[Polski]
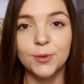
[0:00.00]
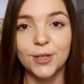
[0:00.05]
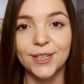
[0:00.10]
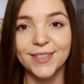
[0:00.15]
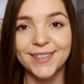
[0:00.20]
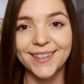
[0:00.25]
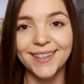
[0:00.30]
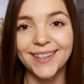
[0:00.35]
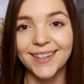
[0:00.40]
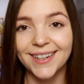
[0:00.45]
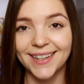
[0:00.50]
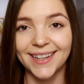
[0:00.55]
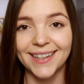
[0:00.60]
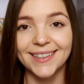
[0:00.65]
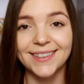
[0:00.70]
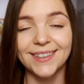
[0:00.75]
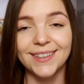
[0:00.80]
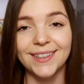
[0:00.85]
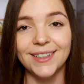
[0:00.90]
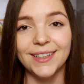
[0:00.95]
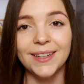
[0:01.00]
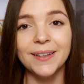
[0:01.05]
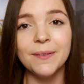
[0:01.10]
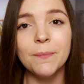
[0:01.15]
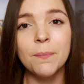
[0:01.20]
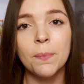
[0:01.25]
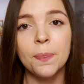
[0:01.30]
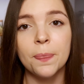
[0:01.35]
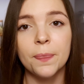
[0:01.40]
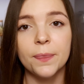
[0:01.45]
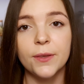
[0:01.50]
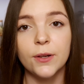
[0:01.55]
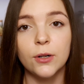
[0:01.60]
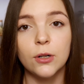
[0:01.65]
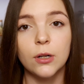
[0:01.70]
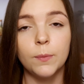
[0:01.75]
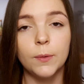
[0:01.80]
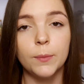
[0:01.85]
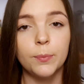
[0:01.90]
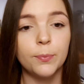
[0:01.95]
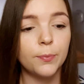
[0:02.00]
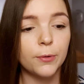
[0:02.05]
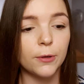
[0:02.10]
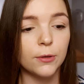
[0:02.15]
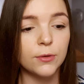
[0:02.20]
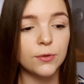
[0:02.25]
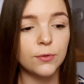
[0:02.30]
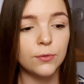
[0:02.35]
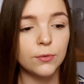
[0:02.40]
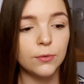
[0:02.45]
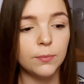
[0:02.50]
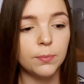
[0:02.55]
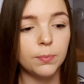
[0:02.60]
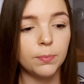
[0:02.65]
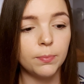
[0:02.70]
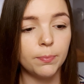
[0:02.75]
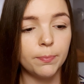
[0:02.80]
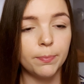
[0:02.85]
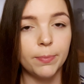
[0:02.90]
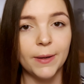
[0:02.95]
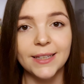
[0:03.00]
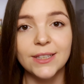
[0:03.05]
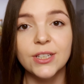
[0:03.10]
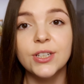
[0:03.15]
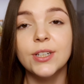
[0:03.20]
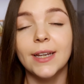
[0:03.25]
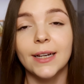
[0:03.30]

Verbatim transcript: przez kilka dni, tylko po prostu patrz